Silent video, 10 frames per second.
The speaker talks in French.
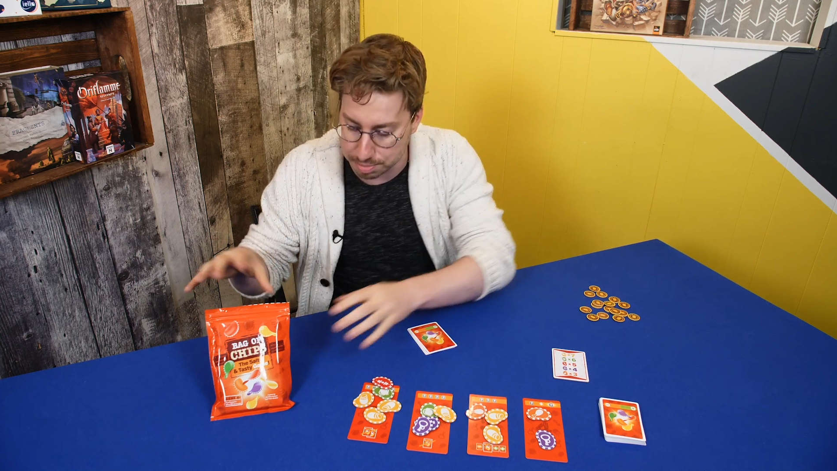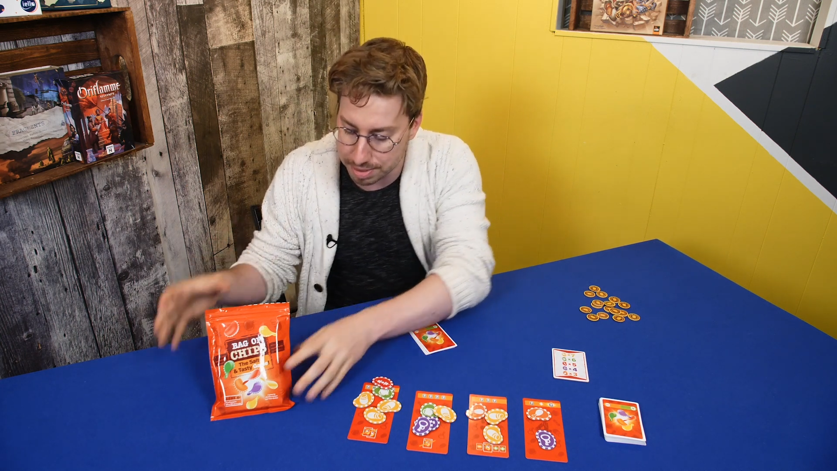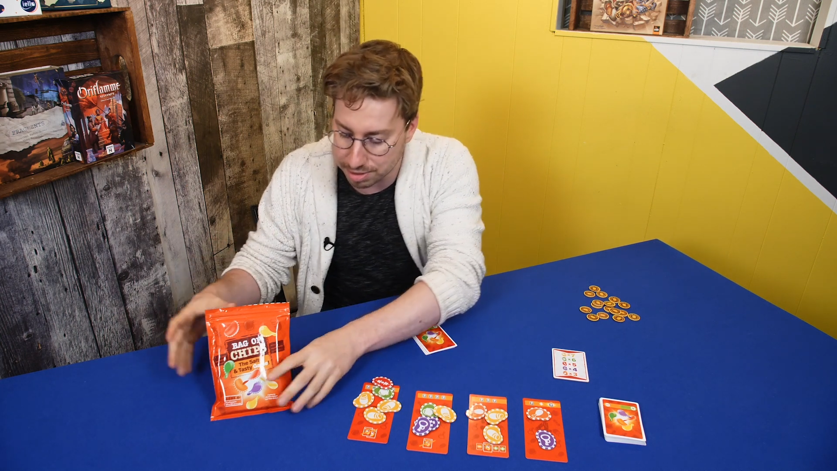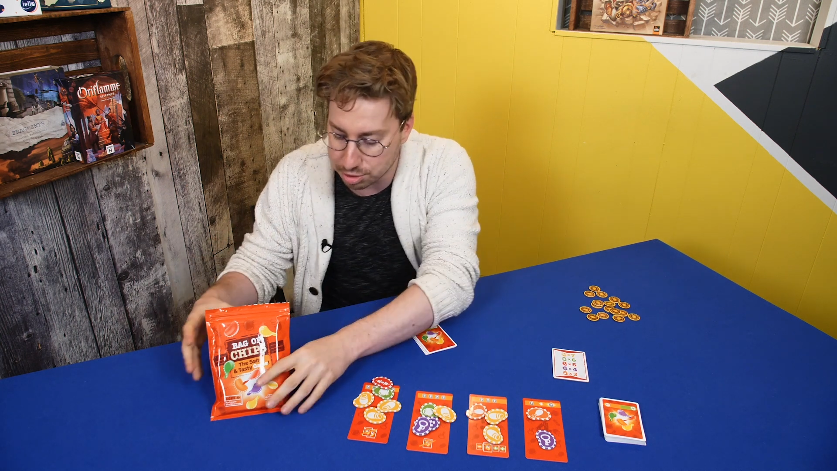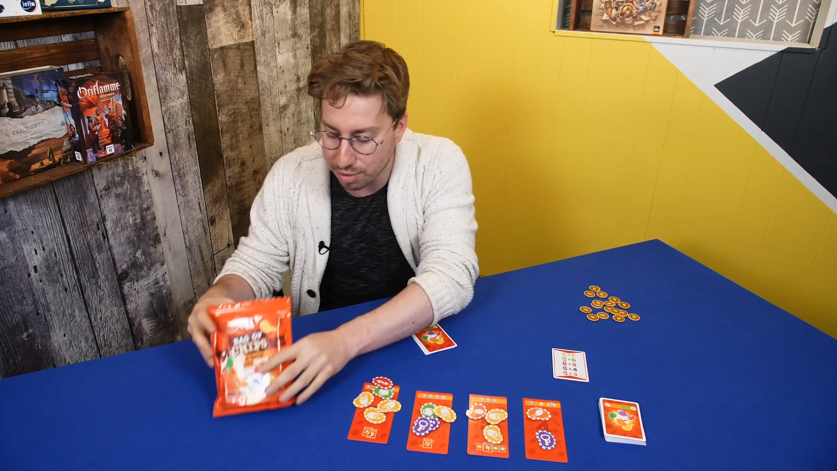
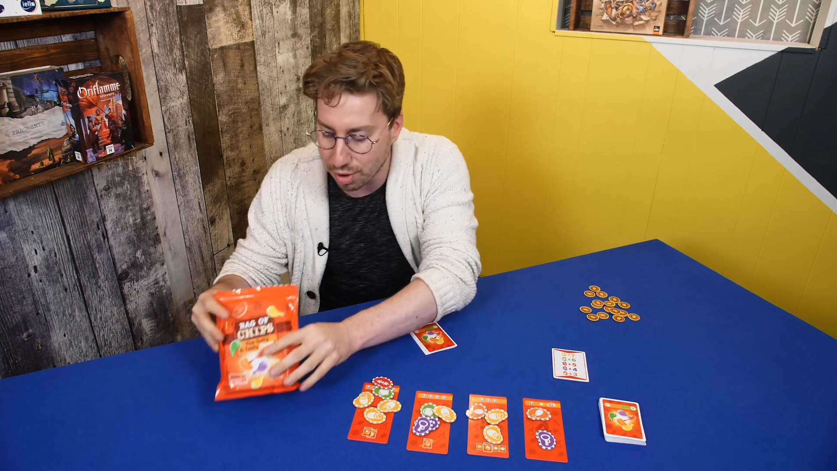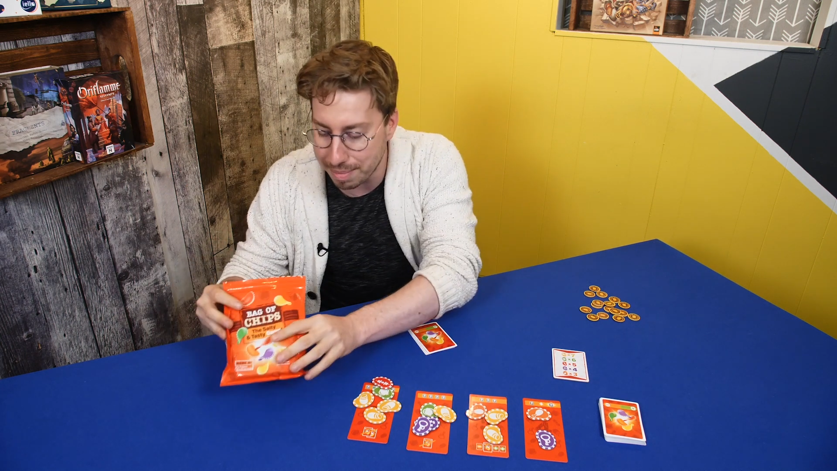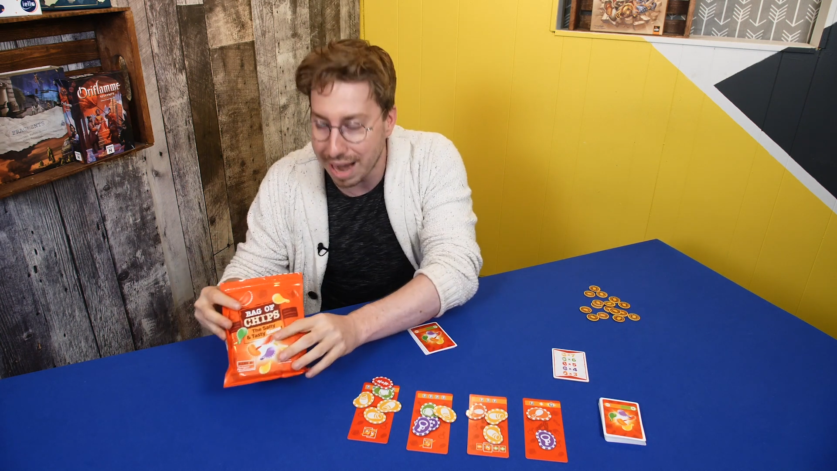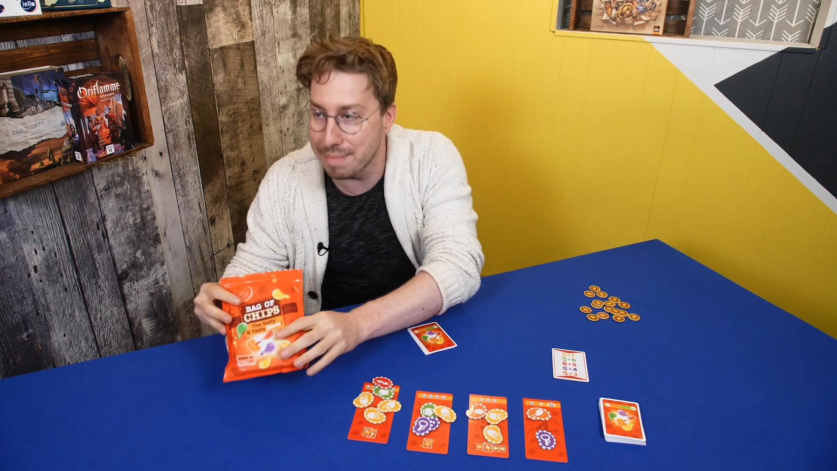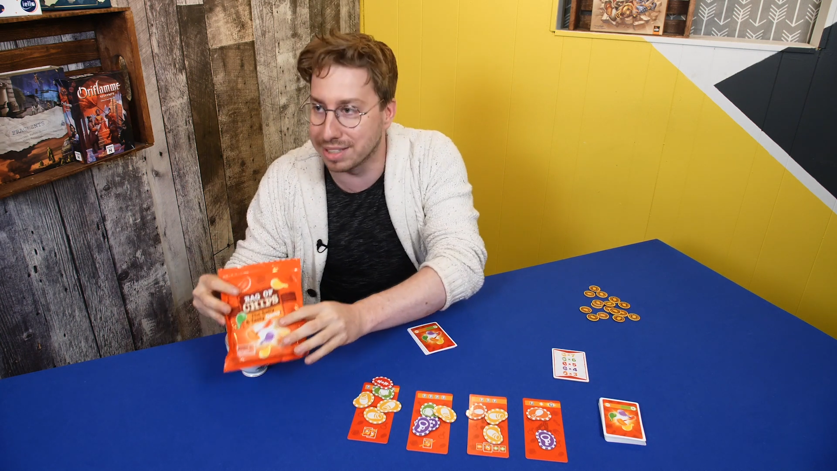me, vois
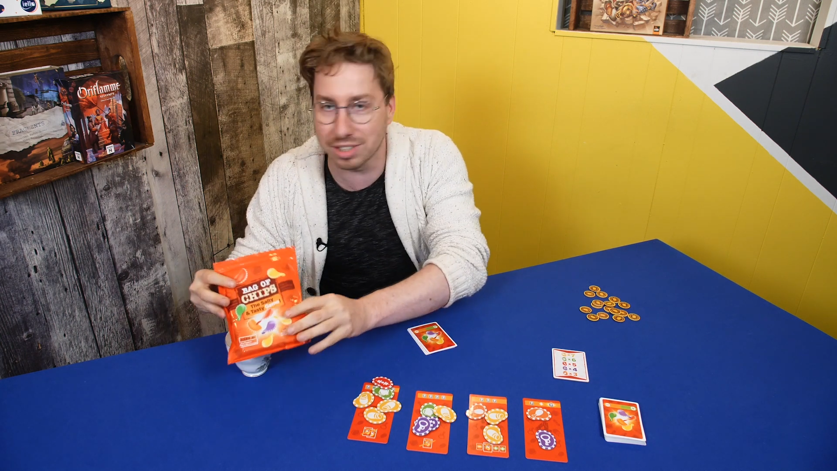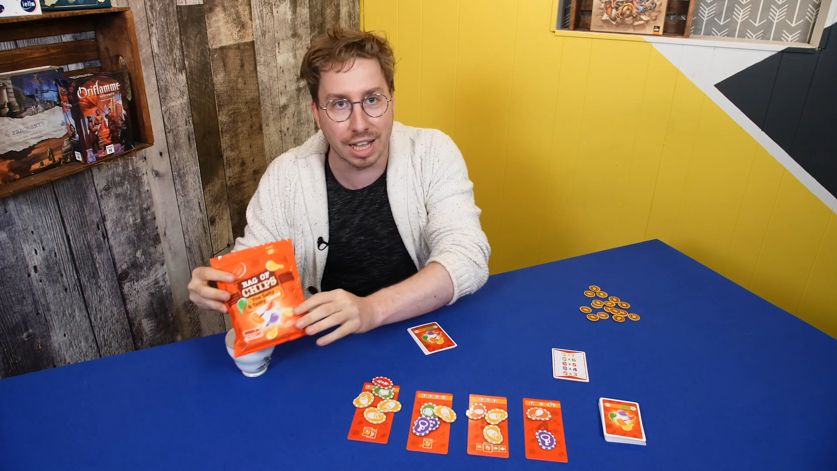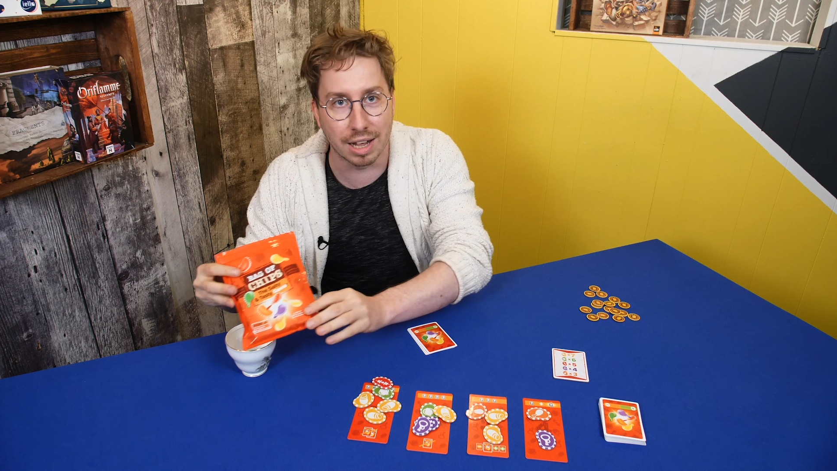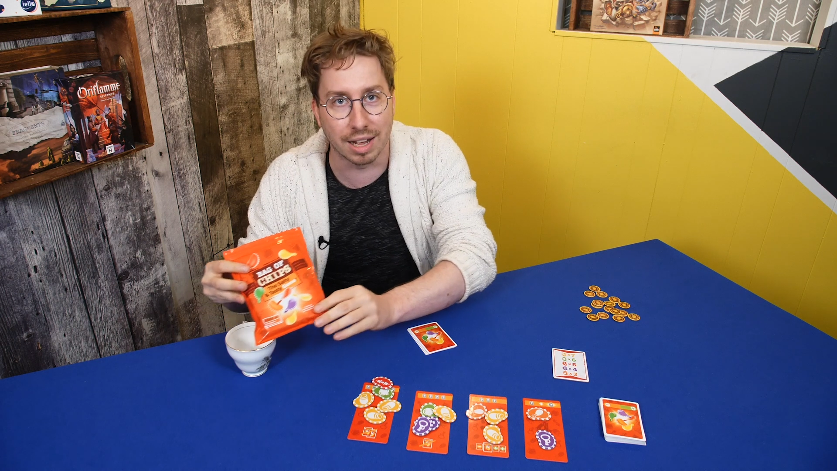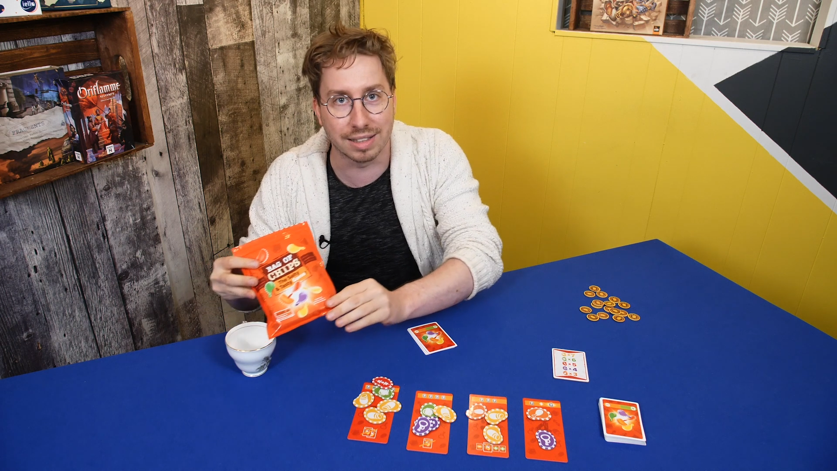mal mettre ça dans,